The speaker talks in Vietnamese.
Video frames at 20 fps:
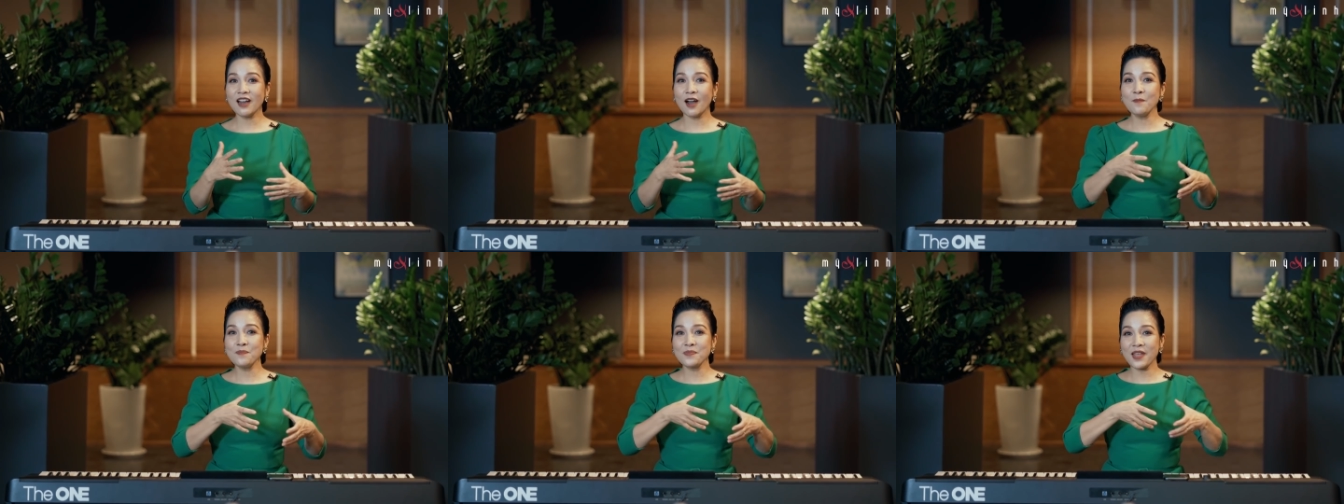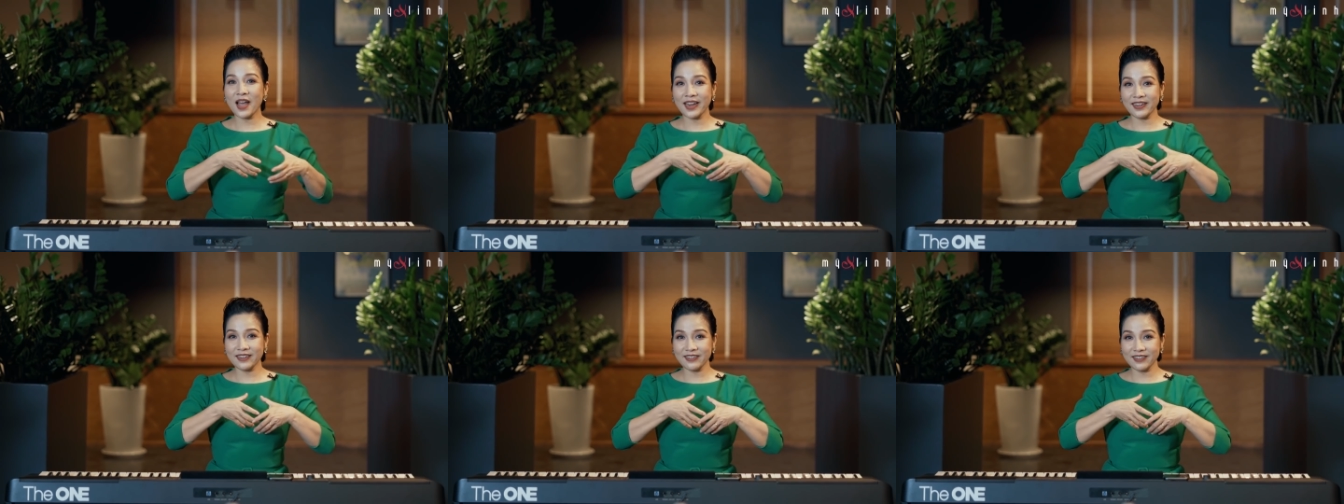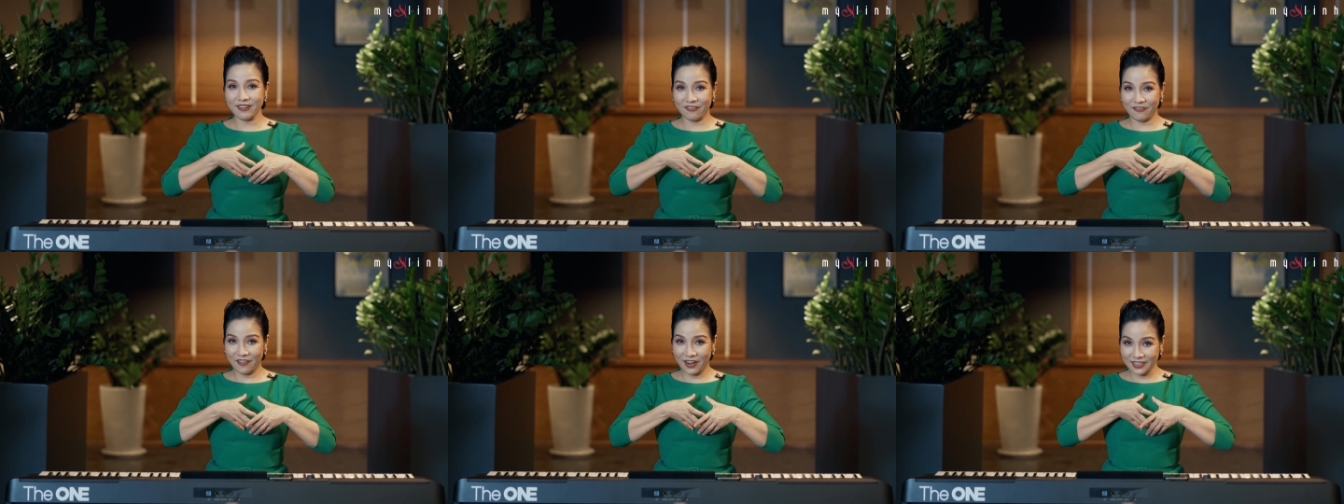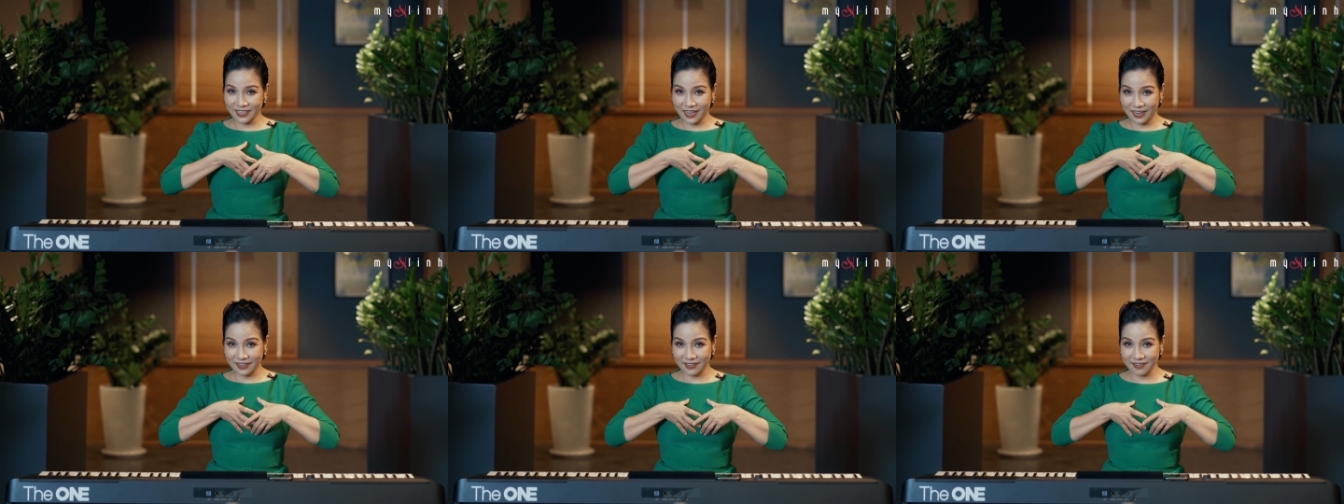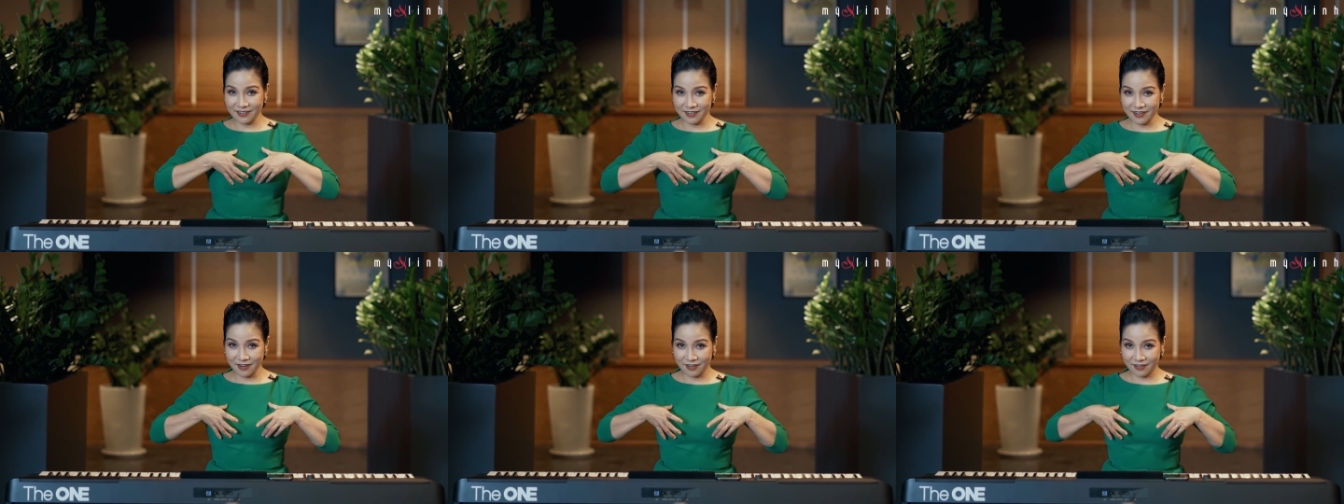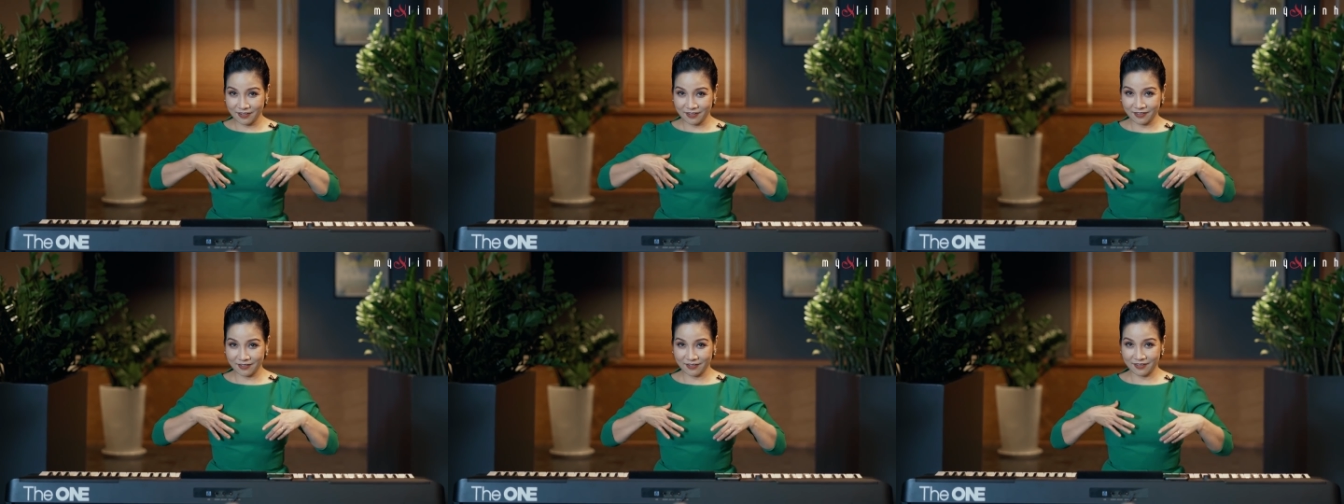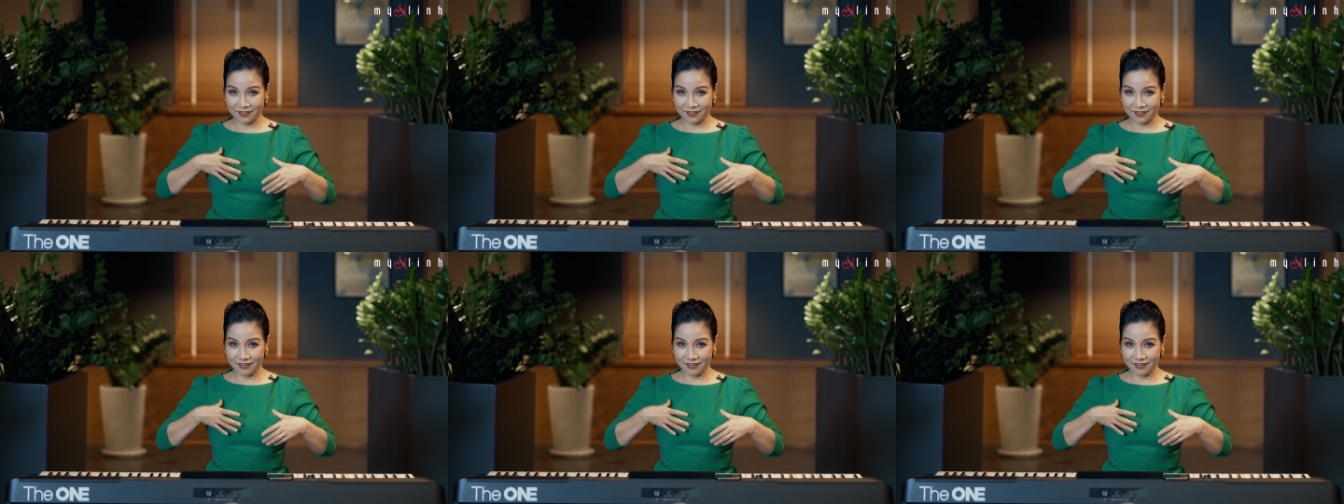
như âm thanh được vang ra từ ngực.